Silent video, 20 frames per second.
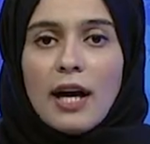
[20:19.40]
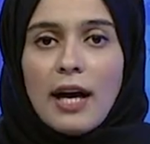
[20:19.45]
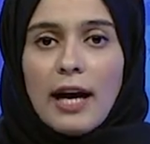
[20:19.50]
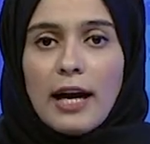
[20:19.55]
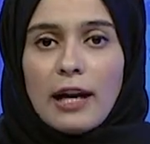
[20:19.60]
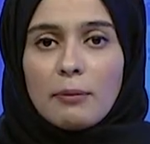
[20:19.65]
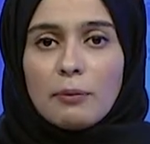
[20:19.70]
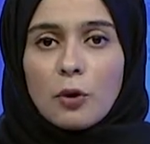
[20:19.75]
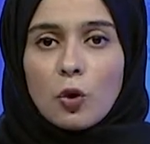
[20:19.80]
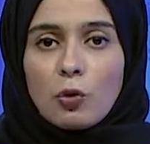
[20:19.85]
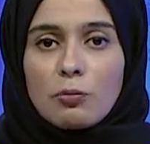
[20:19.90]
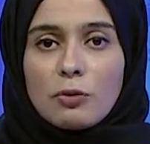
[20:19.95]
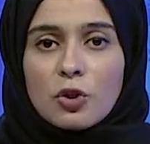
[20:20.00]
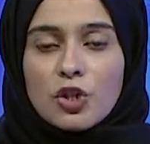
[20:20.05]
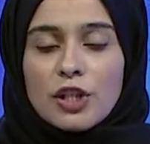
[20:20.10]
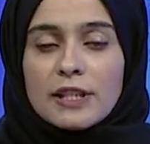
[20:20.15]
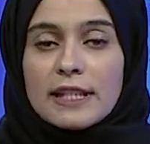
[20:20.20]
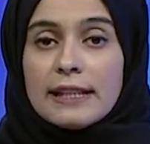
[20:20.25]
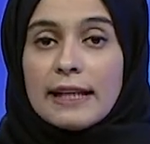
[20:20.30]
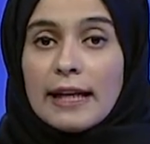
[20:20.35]
أهلا بكم من
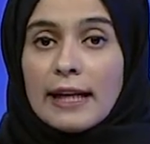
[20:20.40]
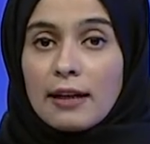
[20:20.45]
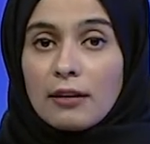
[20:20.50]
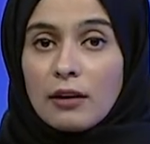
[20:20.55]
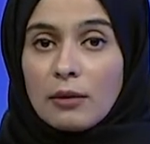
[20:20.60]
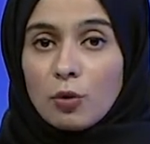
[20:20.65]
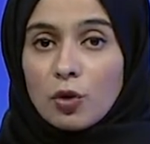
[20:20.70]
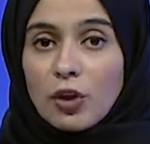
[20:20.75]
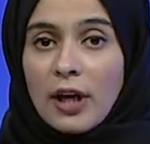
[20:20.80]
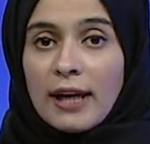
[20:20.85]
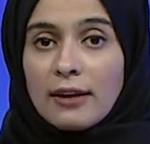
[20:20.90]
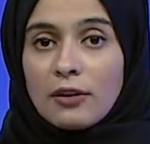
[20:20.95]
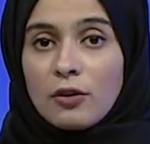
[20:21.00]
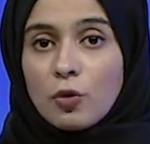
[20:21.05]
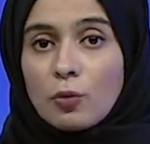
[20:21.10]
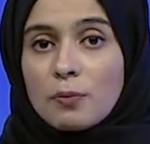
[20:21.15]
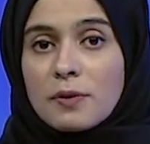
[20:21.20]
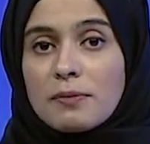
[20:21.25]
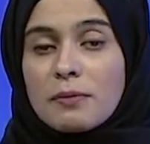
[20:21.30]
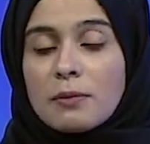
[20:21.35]
جديد أكد المتحدث
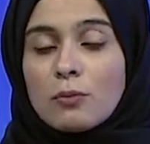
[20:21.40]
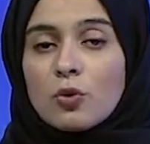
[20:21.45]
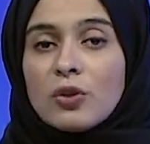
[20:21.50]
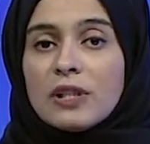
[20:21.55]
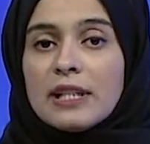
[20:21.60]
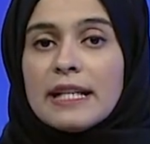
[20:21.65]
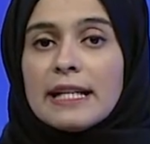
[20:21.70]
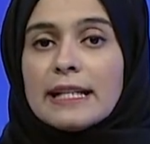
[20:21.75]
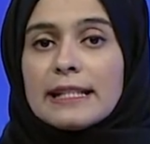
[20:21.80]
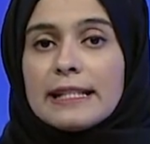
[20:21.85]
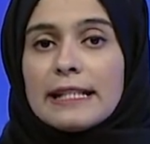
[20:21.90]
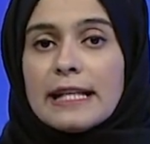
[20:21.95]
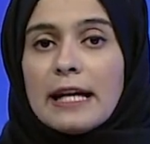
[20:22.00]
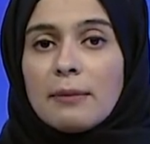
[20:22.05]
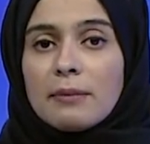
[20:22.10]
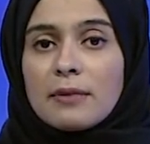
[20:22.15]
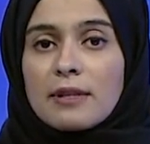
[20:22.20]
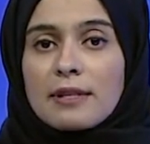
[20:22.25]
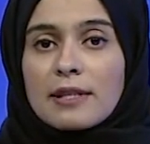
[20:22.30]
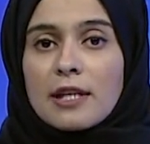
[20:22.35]
باسم مديرية
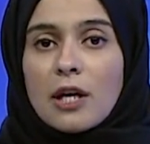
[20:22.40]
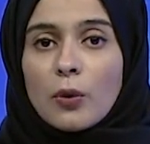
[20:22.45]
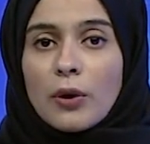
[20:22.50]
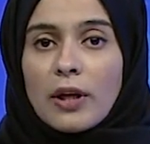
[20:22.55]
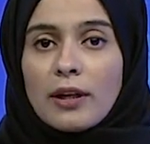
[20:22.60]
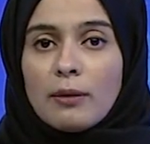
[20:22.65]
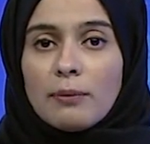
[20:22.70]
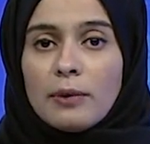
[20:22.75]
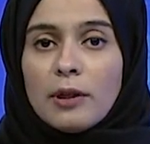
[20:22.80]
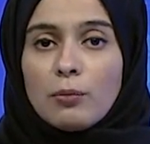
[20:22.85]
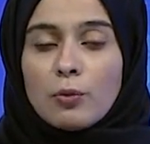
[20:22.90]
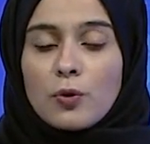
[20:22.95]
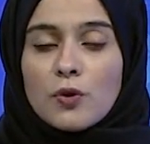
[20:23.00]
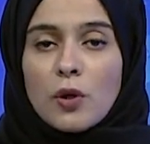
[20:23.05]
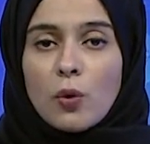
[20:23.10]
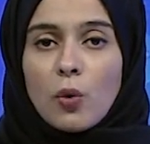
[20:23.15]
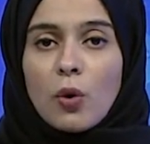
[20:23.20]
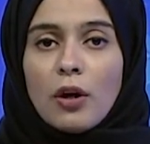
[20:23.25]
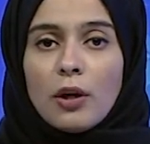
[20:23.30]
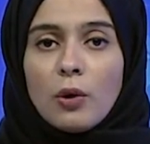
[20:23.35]
أمن الزاوية نبيل
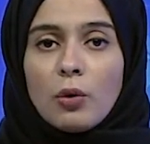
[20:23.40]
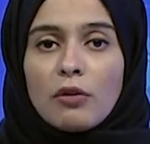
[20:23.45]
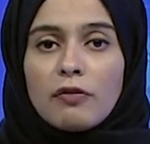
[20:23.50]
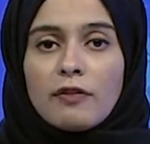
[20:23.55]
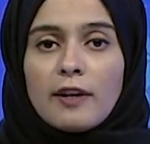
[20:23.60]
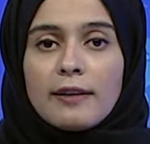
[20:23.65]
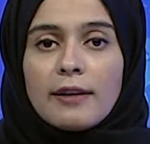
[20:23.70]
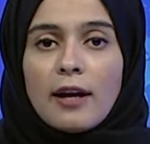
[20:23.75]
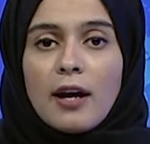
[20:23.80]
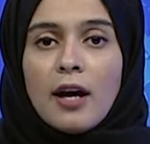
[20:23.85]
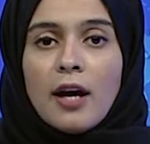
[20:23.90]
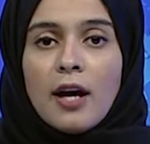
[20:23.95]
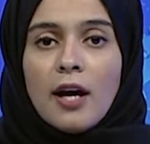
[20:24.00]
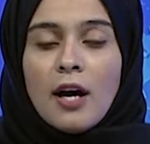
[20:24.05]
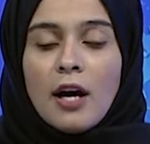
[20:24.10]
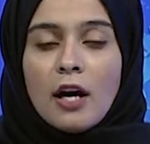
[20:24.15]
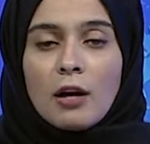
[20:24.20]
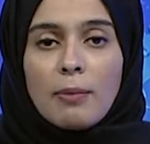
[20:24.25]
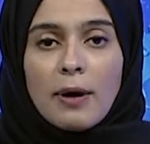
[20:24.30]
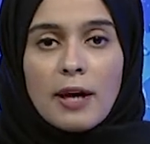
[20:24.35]
بوزواي وفاة
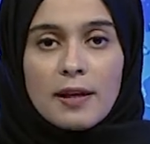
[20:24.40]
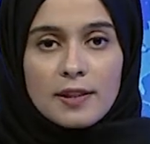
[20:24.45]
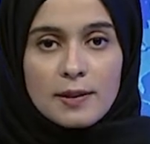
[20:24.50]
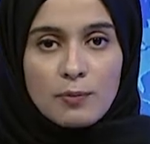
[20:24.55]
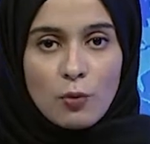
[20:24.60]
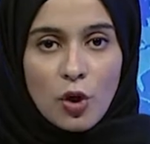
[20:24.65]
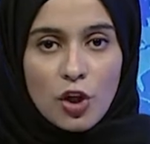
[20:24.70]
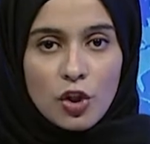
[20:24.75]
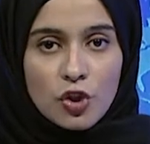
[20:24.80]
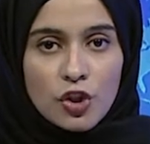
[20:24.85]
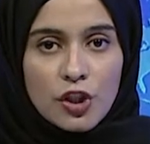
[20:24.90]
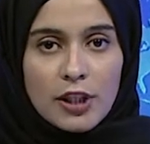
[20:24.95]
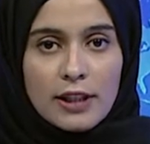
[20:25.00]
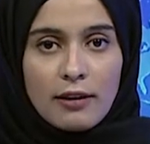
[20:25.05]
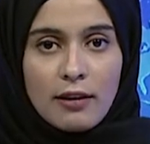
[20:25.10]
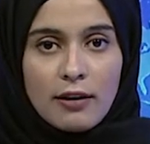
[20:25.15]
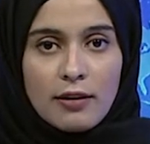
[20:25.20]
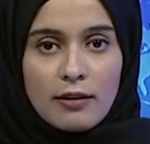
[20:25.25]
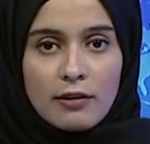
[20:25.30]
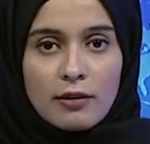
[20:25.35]
أربعة مهاجرين
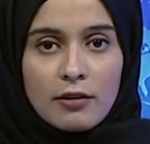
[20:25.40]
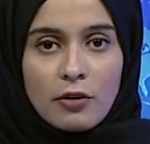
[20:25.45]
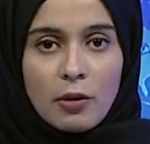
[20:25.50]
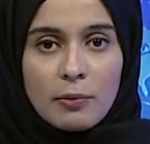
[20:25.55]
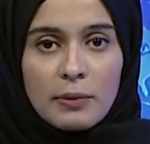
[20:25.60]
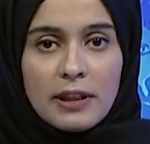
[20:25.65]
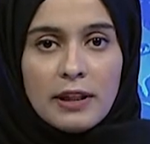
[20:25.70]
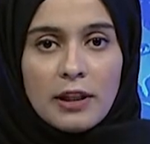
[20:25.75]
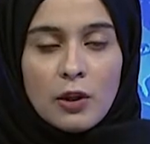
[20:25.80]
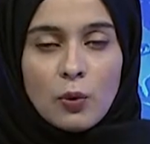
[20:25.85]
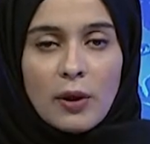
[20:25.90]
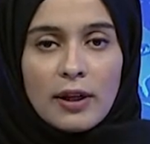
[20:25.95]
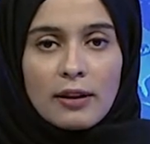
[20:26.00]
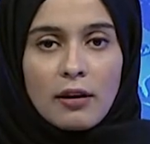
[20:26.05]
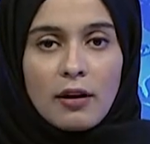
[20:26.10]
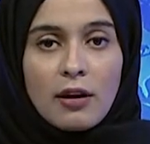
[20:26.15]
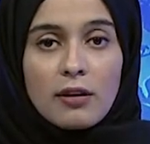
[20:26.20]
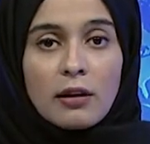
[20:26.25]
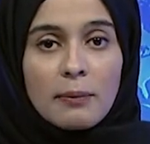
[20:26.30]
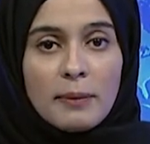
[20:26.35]
غير نظاميين
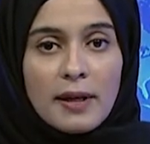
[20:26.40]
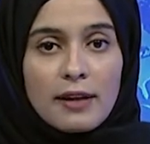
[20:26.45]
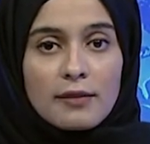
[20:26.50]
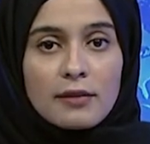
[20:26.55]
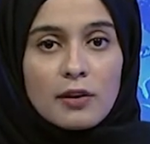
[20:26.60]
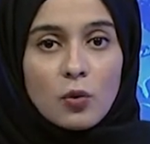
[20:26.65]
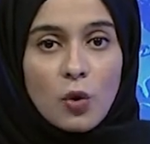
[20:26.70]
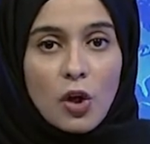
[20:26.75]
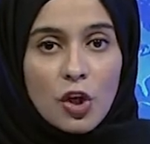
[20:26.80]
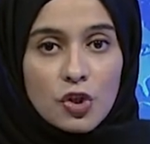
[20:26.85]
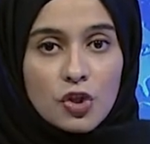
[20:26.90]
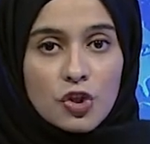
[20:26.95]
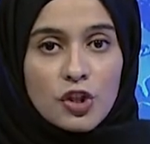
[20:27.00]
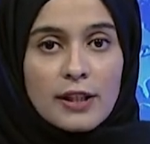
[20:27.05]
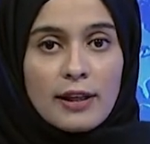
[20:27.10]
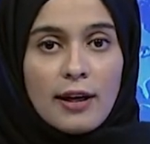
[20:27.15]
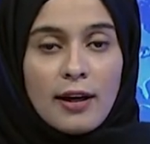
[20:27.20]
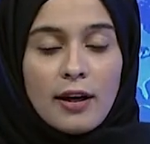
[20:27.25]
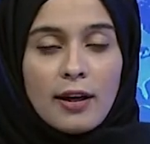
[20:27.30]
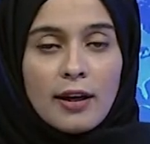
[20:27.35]
وإنقاذ 120
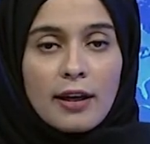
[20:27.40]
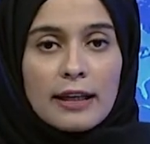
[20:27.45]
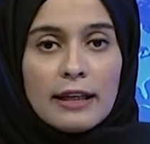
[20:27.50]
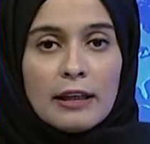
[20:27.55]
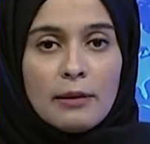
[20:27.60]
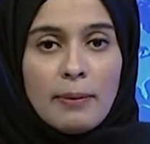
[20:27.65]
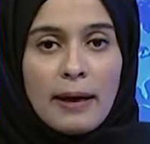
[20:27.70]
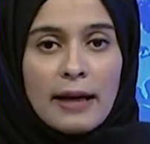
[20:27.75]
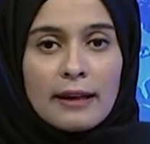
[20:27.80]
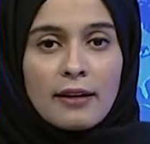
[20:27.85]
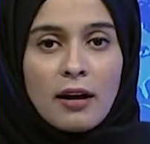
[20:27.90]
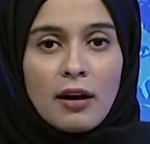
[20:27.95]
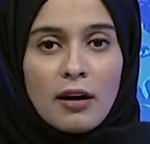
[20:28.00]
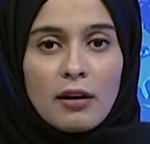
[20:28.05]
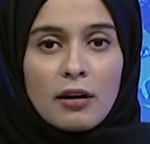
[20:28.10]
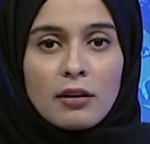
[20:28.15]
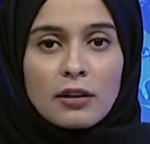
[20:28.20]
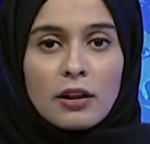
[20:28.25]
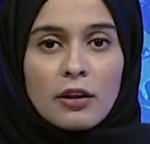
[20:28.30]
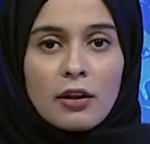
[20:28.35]
آخرين بعد
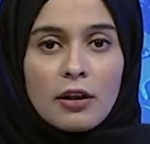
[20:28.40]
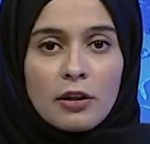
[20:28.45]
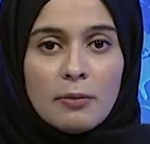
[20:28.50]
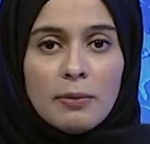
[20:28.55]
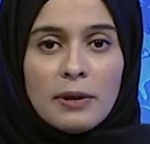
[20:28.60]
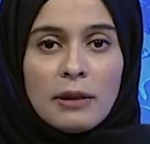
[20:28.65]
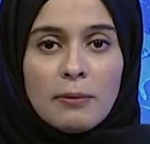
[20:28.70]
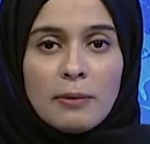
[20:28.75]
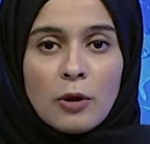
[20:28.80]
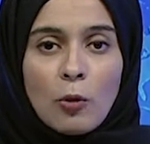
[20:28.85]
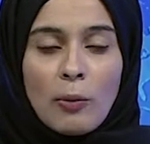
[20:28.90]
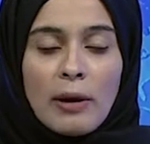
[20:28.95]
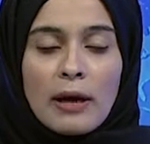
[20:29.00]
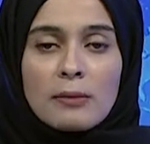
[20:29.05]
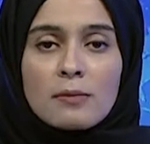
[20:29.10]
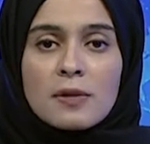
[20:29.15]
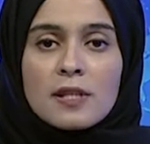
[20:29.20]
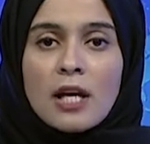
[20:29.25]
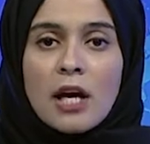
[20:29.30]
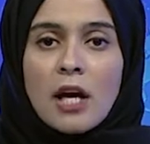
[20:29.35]
غرق قاربهم يوم
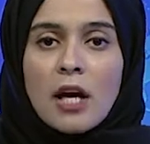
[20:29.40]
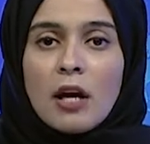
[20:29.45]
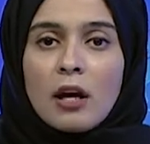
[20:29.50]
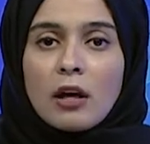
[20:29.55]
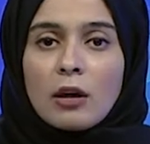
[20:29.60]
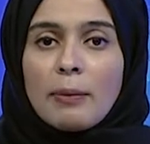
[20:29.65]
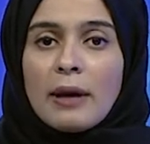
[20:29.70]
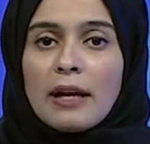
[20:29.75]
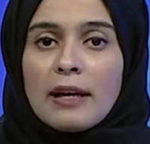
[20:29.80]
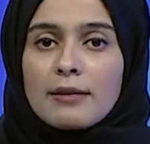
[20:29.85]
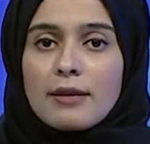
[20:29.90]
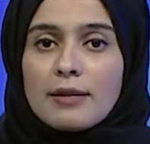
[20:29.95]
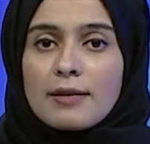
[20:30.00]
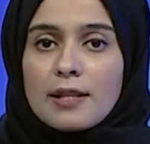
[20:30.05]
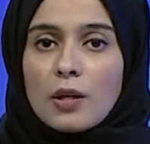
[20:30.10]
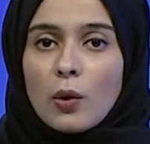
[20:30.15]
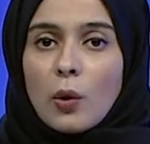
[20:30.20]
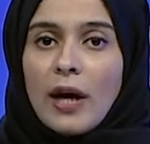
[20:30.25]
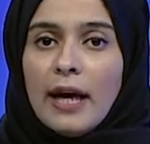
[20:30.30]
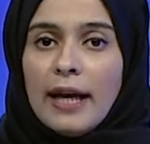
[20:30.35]
أمس قبالة
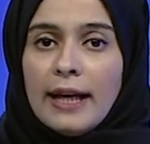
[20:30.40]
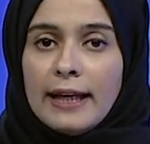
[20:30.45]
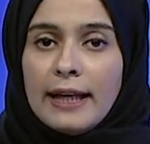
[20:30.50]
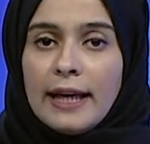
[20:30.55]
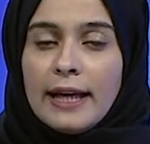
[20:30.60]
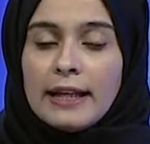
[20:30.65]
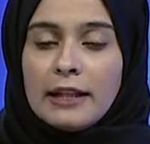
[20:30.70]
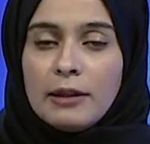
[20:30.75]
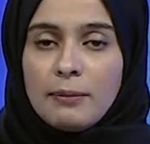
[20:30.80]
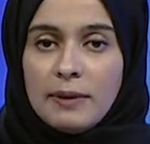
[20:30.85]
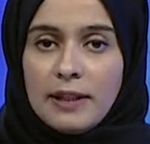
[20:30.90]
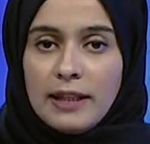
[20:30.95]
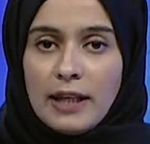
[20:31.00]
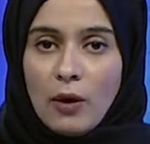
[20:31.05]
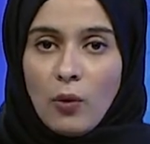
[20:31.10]
السواحل الليبية